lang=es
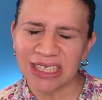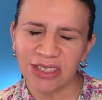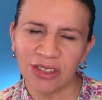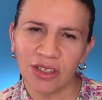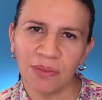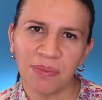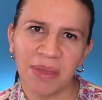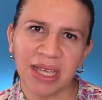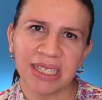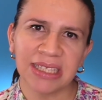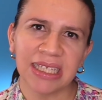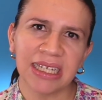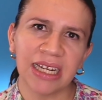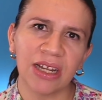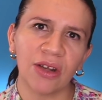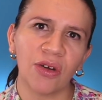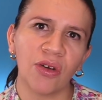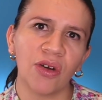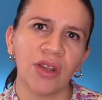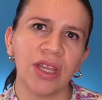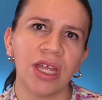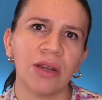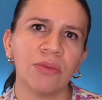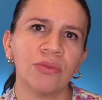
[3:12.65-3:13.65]
esto me hace
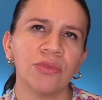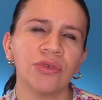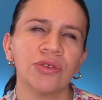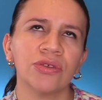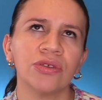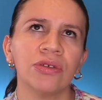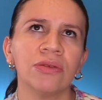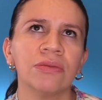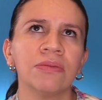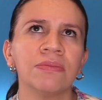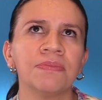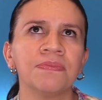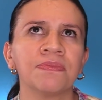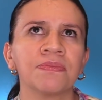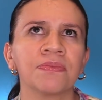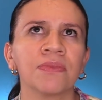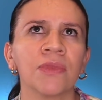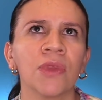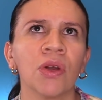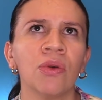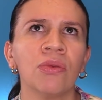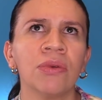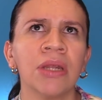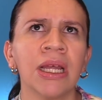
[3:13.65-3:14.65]
recordar mucho
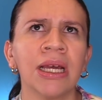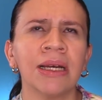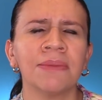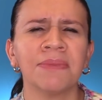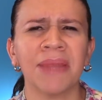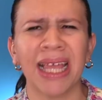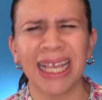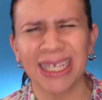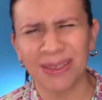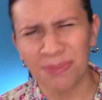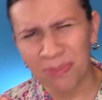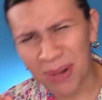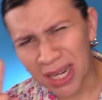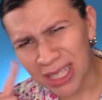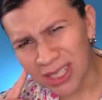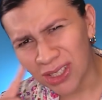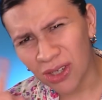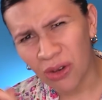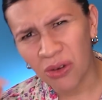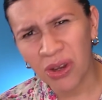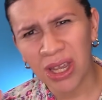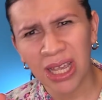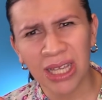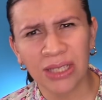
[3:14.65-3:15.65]
una
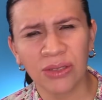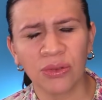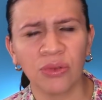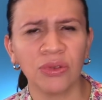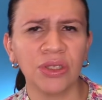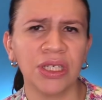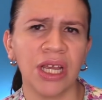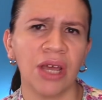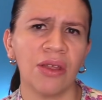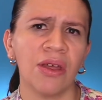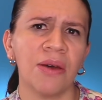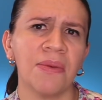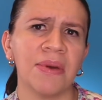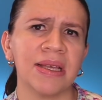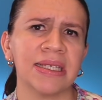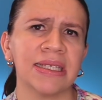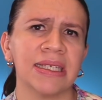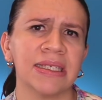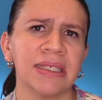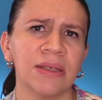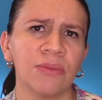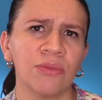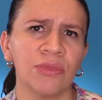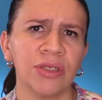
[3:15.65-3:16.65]
expresión que he escuchado a
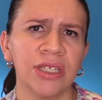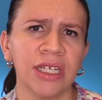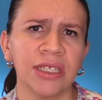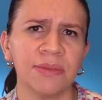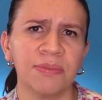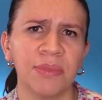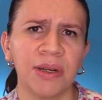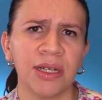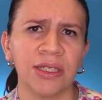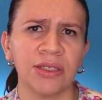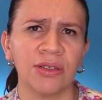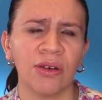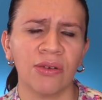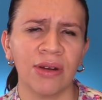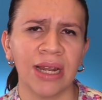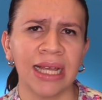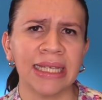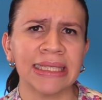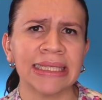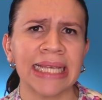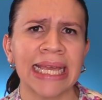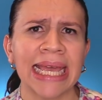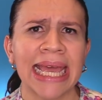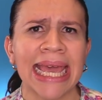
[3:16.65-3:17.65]
veces de muchas
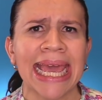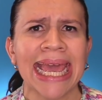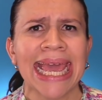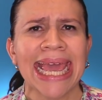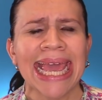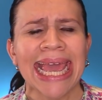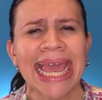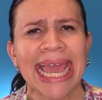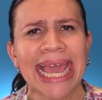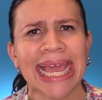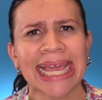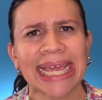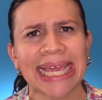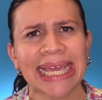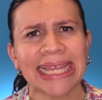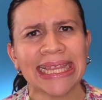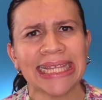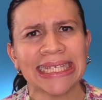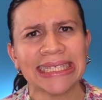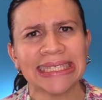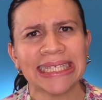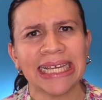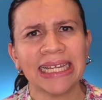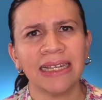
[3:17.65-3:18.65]
personas en que
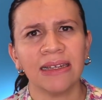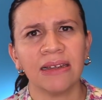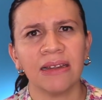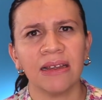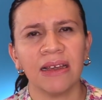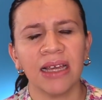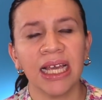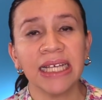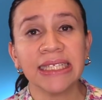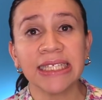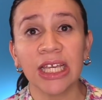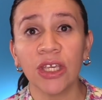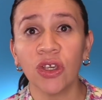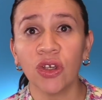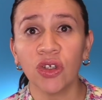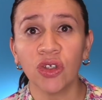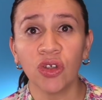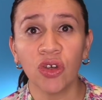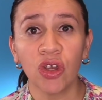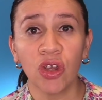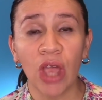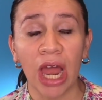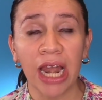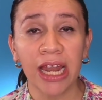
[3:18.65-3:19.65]
dicen, es que yo
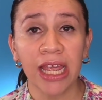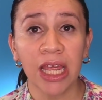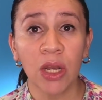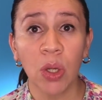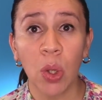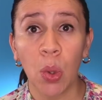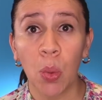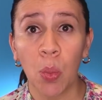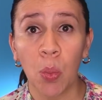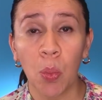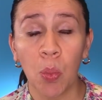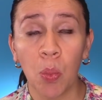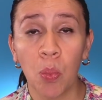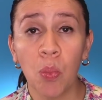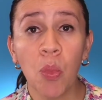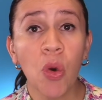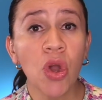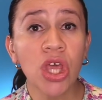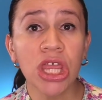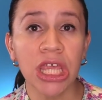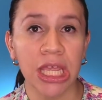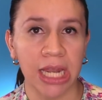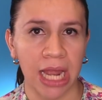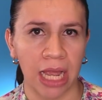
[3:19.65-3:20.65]
soy alguien
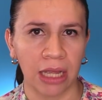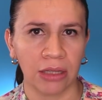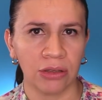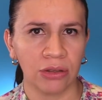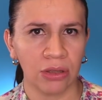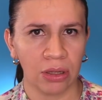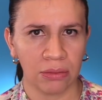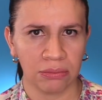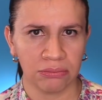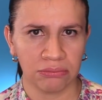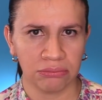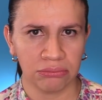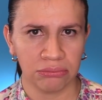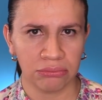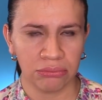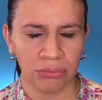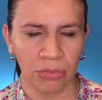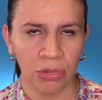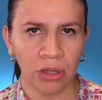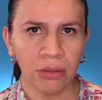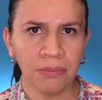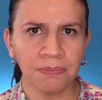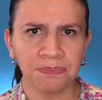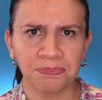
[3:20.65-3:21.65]
muy directo,
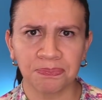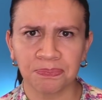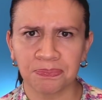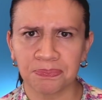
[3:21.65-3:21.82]
¿no?